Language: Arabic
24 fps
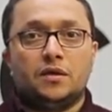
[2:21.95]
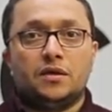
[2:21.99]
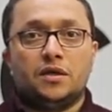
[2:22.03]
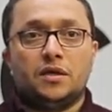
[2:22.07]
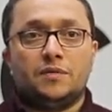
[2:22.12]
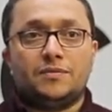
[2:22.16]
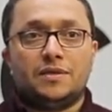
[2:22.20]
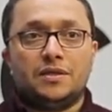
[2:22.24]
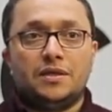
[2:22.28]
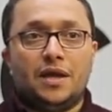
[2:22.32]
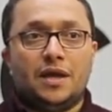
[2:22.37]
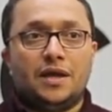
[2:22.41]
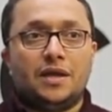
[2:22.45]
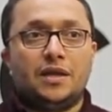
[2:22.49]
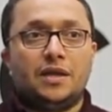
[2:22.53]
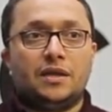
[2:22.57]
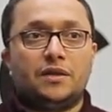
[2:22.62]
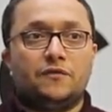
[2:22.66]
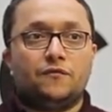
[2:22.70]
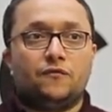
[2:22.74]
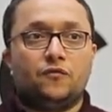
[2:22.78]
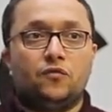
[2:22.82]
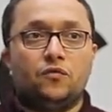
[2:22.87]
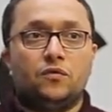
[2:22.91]
يبتدي
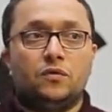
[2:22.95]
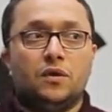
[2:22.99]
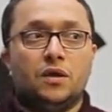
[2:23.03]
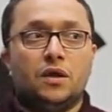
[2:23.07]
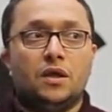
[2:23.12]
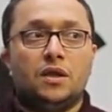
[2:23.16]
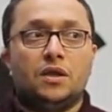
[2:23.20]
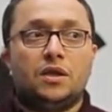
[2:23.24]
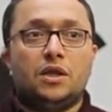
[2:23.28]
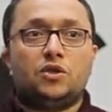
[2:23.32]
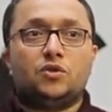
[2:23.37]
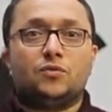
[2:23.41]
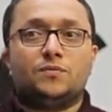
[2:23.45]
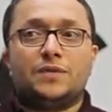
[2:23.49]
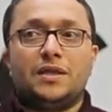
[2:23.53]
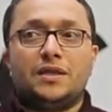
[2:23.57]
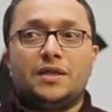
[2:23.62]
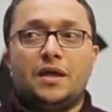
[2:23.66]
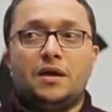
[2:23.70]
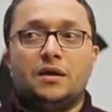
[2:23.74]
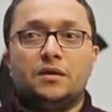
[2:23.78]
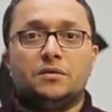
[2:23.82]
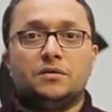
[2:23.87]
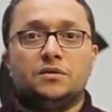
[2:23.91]
يعيرك لفوق لقيته ابتدى